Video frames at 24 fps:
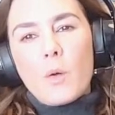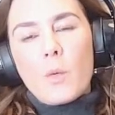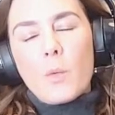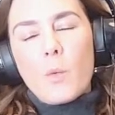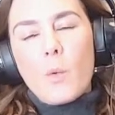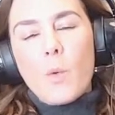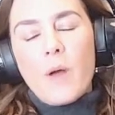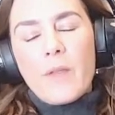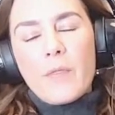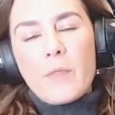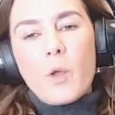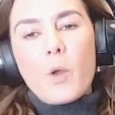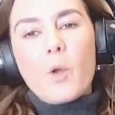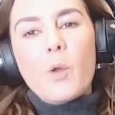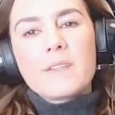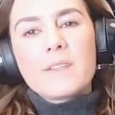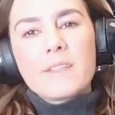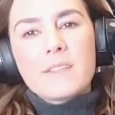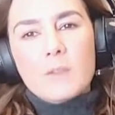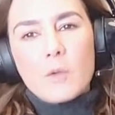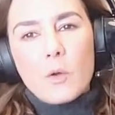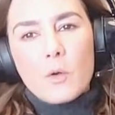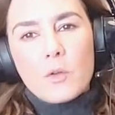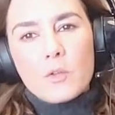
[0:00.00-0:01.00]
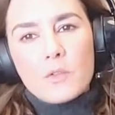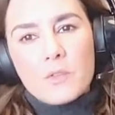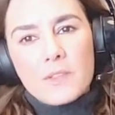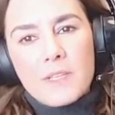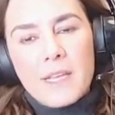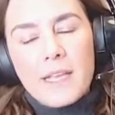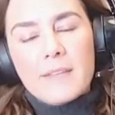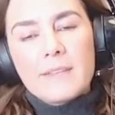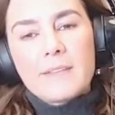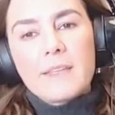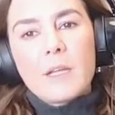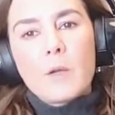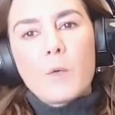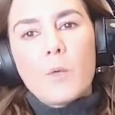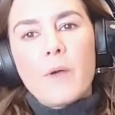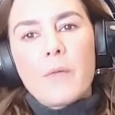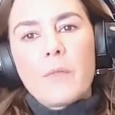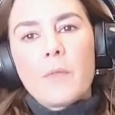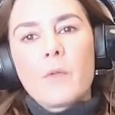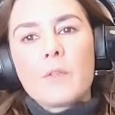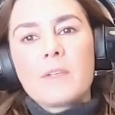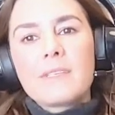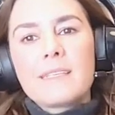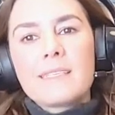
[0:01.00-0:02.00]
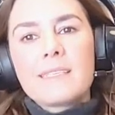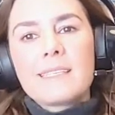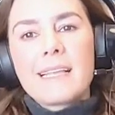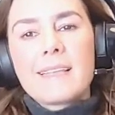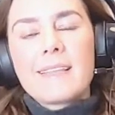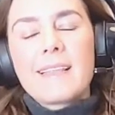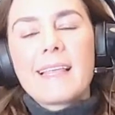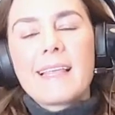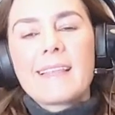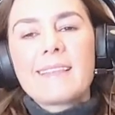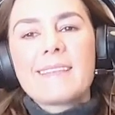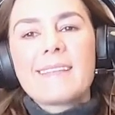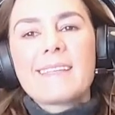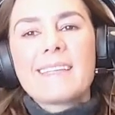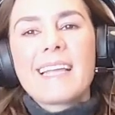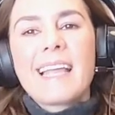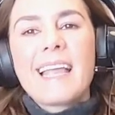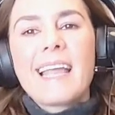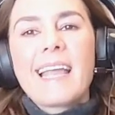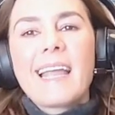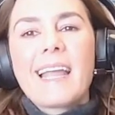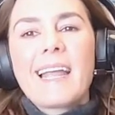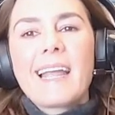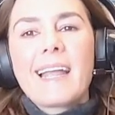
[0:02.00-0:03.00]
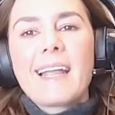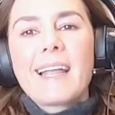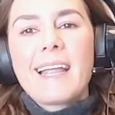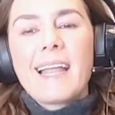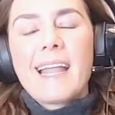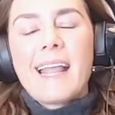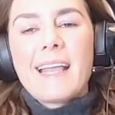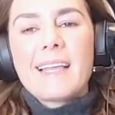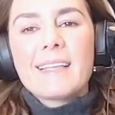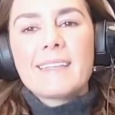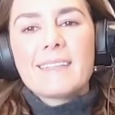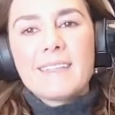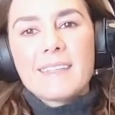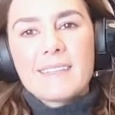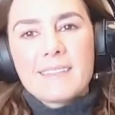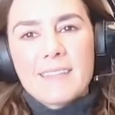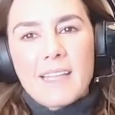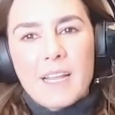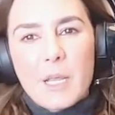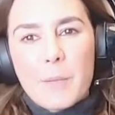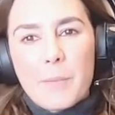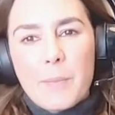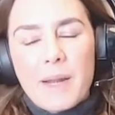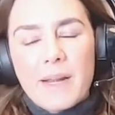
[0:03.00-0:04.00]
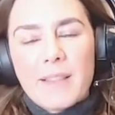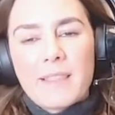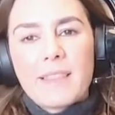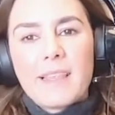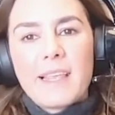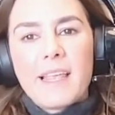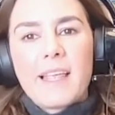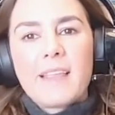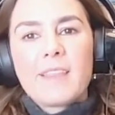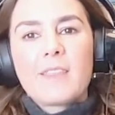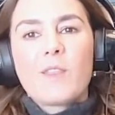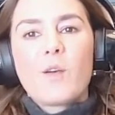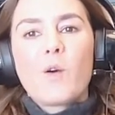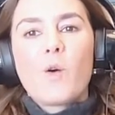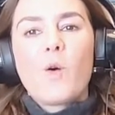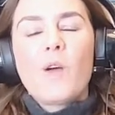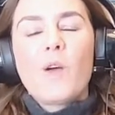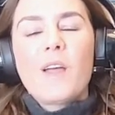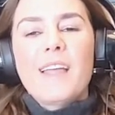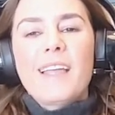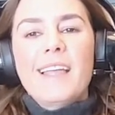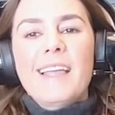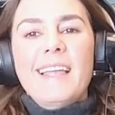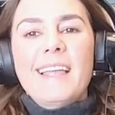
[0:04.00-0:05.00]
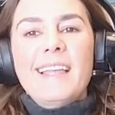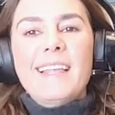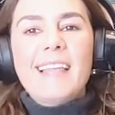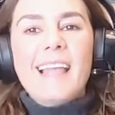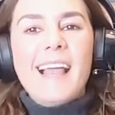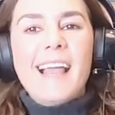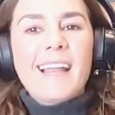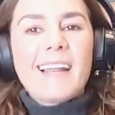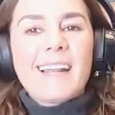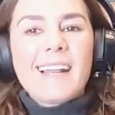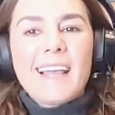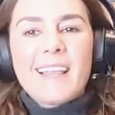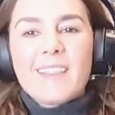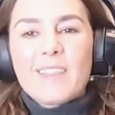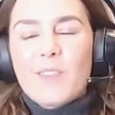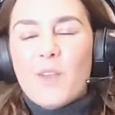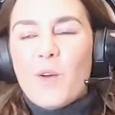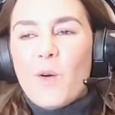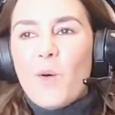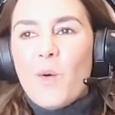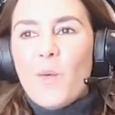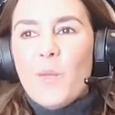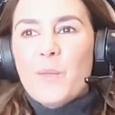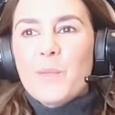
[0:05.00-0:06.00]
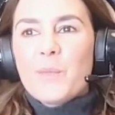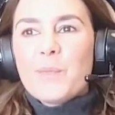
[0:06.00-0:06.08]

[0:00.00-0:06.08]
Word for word: cuando lo haces consciente, cuando dices de, de qué creencia estaré partiendo y al rato